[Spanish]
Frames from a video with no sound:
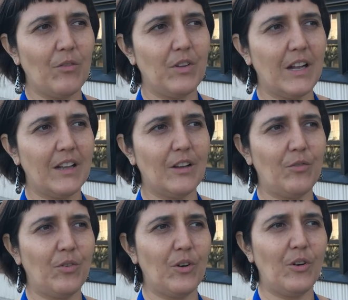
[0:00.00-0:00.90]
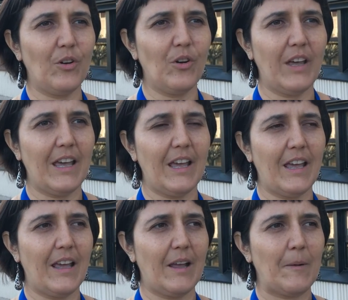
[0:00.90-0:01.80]
que al final del foro
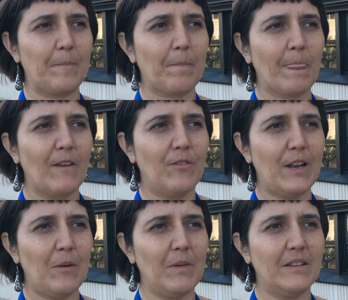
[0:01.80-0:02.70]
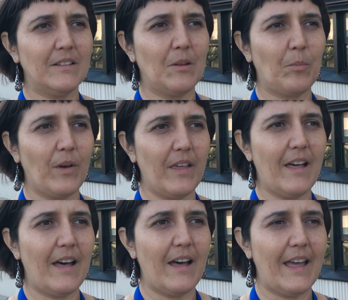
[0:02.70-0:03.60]
eh, finalmente se
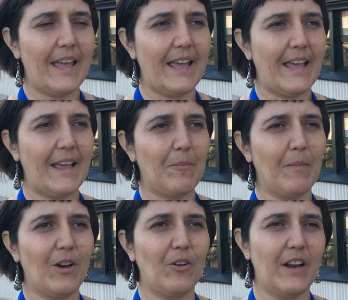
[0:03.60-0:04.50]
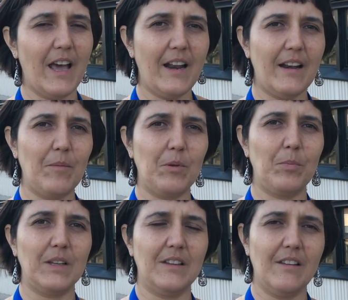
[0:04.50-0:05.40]
pueda eh, mejorar la
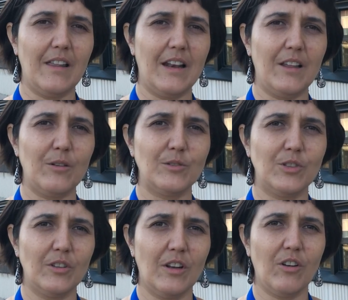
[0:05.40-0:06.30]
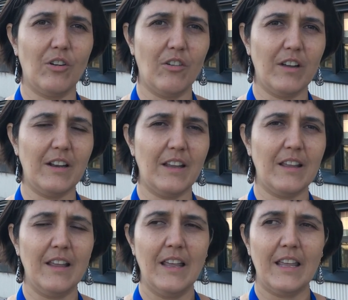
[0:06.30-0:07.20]
perspectiva de la inclusión de los
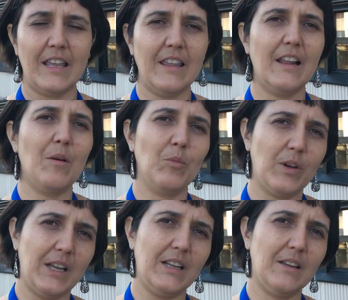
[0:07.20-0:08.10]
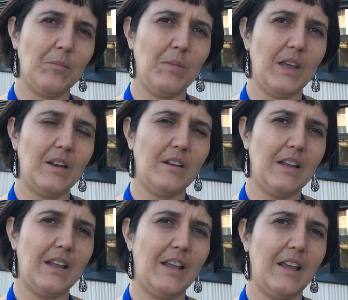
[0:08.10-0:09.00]
jóvenes y de las mujeres
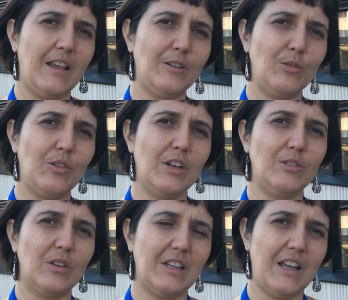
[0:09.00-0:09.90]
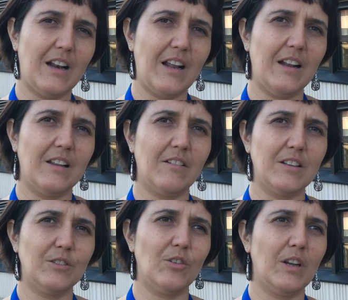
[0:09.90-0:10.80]
también eh, y sus derechos a tierra en el
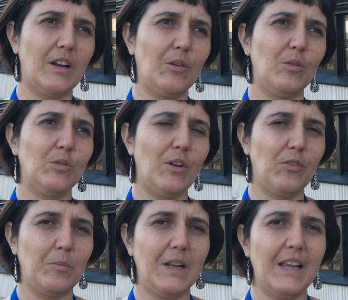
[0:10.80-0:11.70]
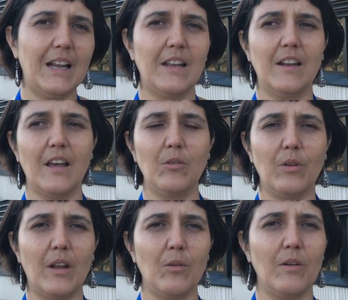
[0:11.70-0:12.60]
debate sobre agricultura familiar, generar
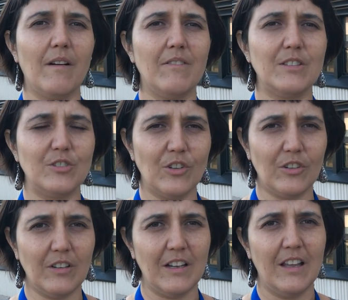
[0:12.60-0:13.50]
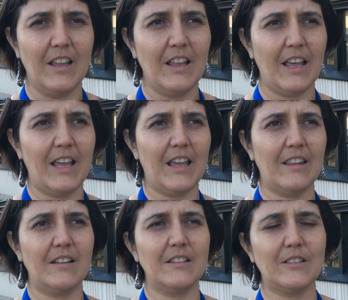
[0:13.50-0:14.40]
una nueva visión
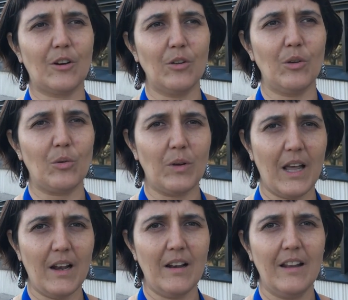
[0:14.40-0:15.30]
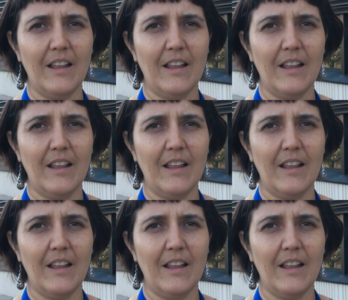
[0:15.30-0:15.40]
del desarrollo rural